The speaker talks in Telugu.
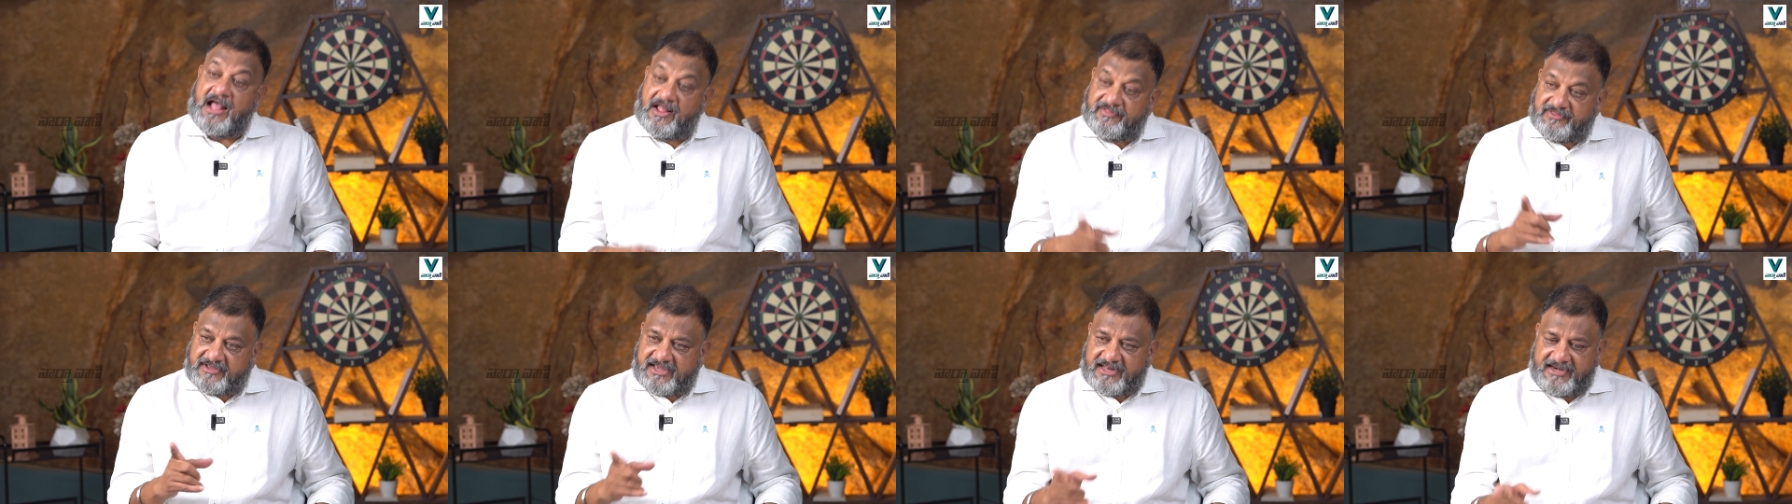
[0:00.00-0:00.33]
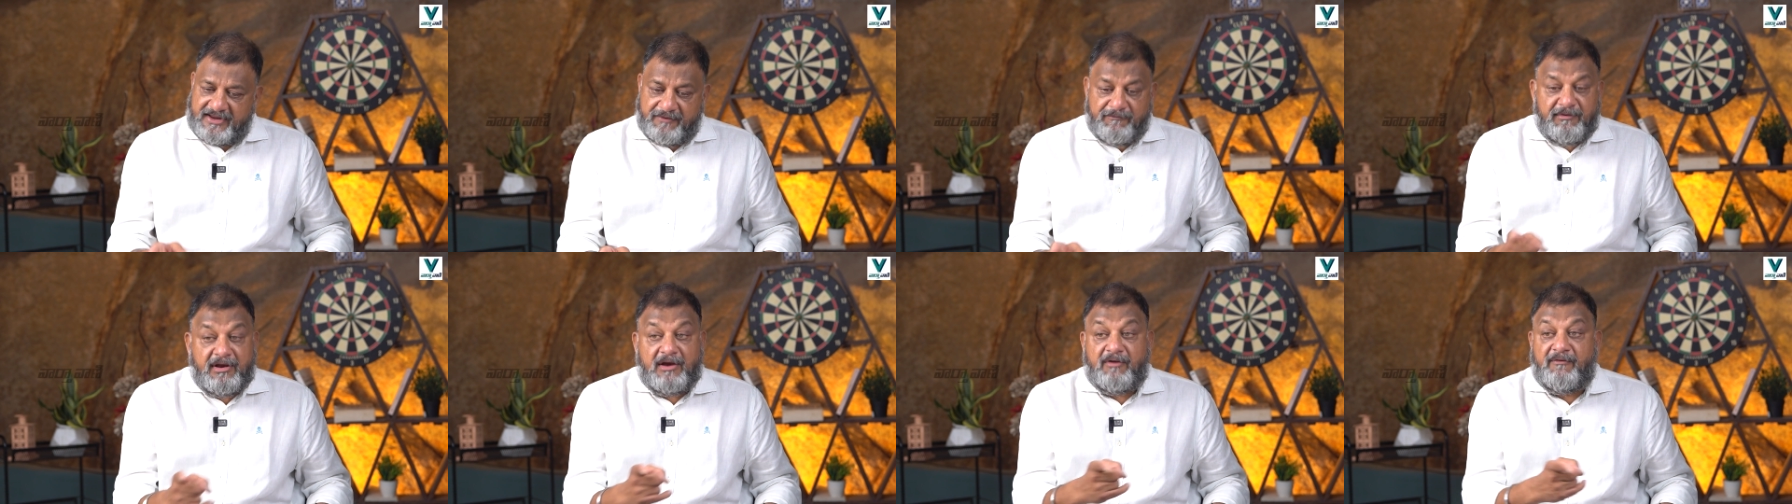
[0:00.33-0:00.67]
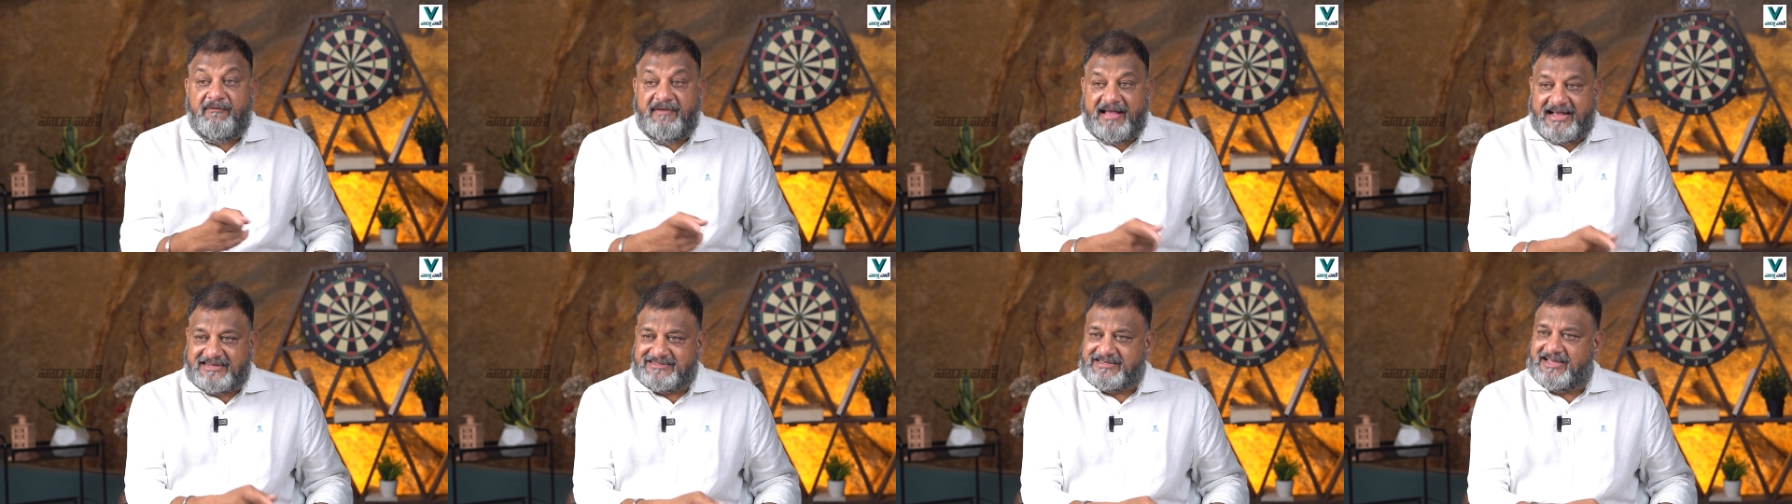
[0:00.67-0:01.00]
అందుకనే వీళ్ళ
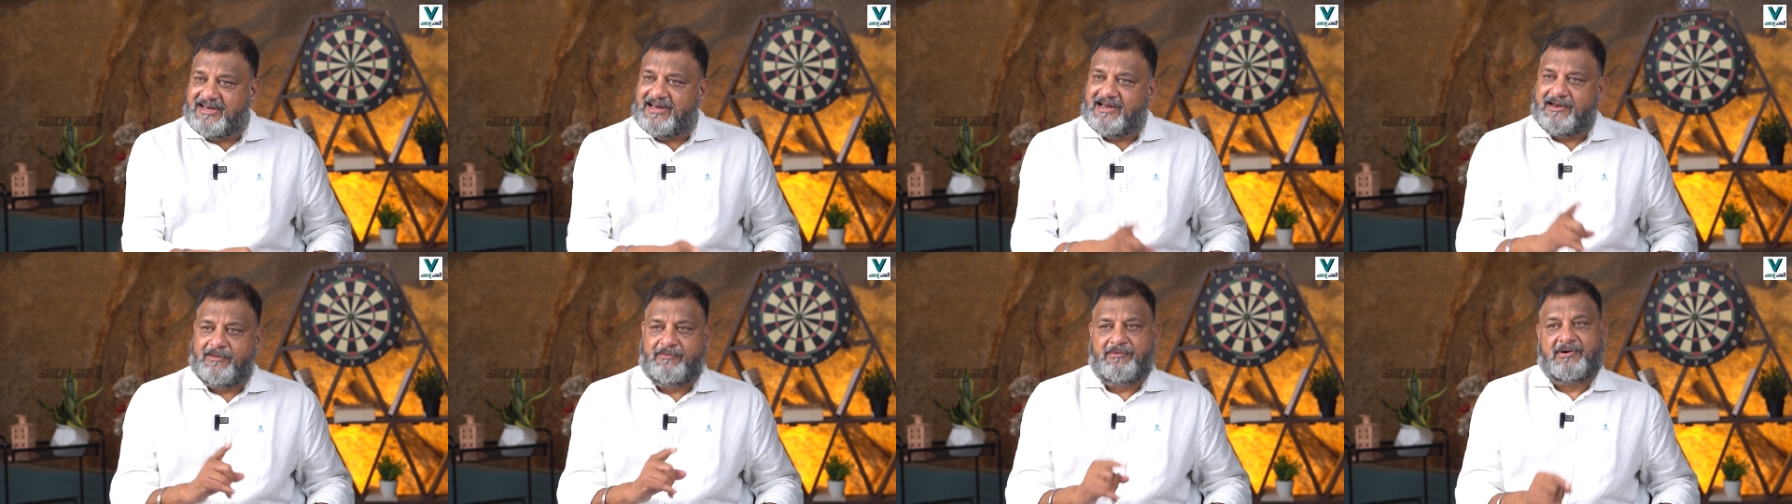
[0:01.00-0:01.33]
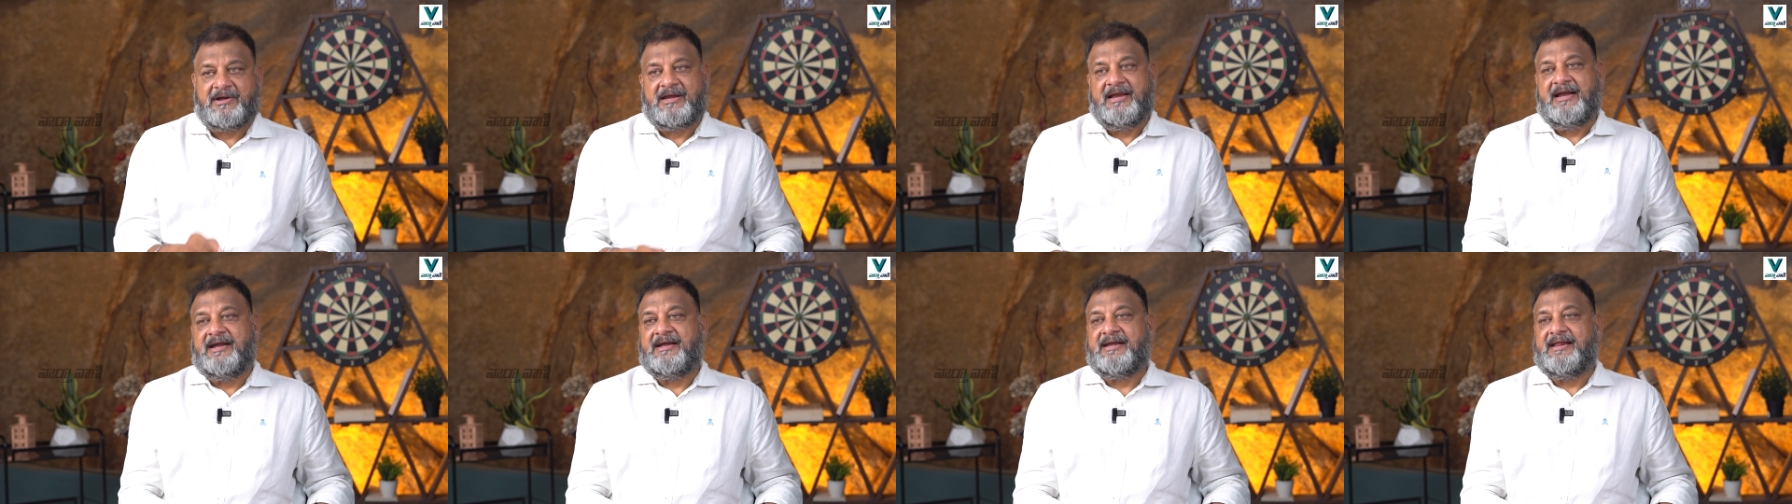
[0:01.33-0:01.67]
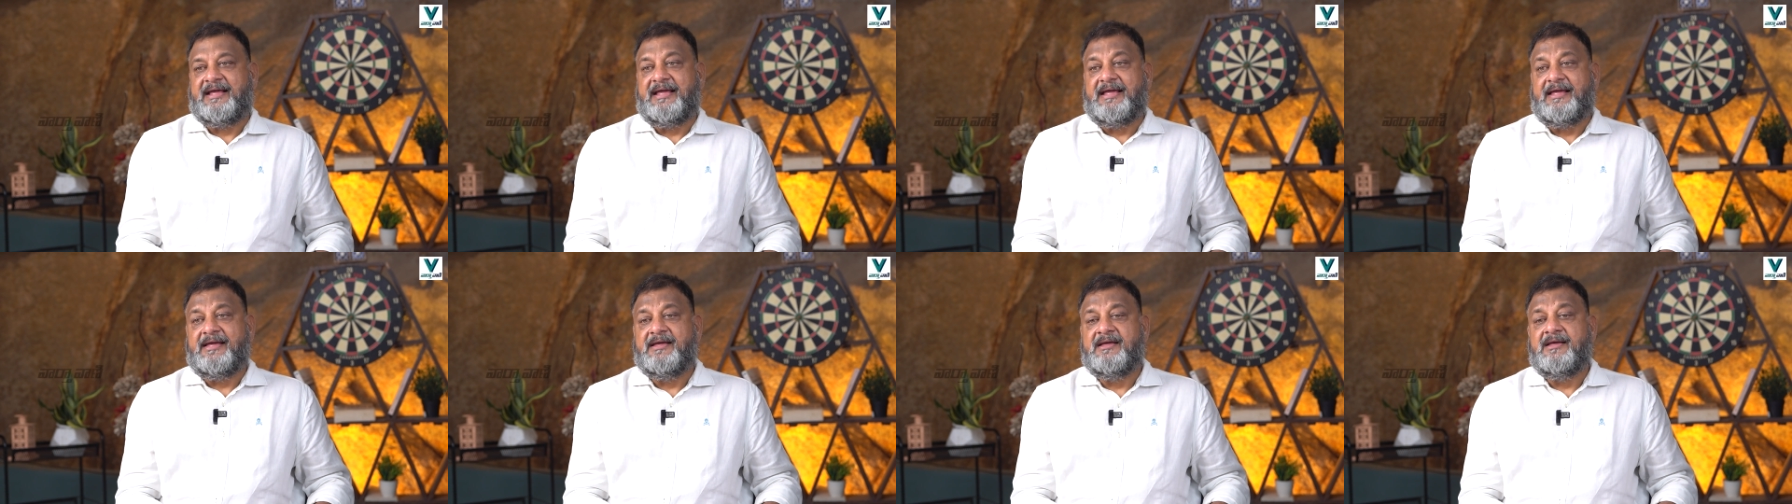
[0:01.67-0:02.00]
వేషాలు ఎలా
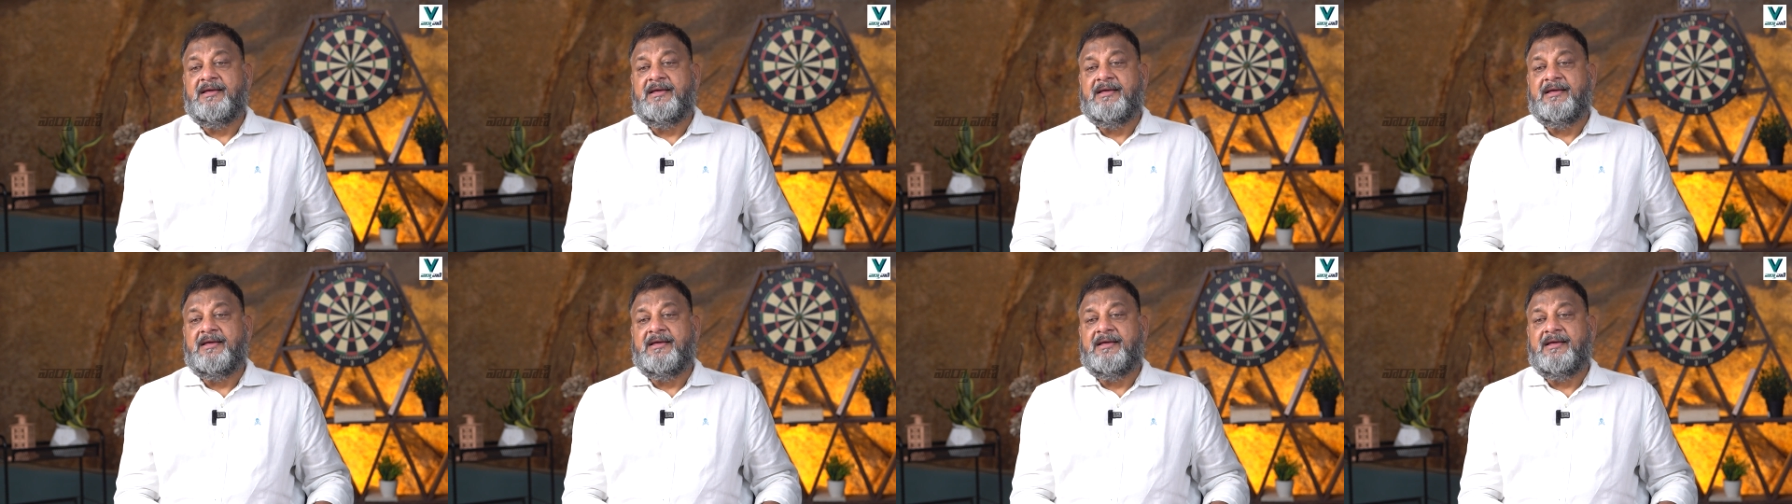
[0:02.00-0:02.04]
ఉంటున్నాయంటే